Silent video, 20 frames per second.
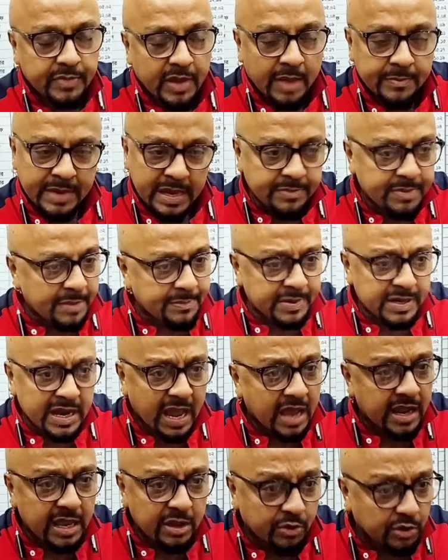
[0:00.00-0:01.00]
আমি এই ব্যাপার নিয়ে
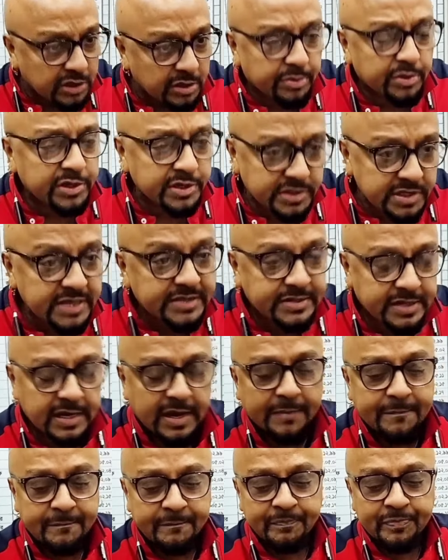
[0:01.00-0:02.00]
আগেই কথা বলতে চেয়েছিলাম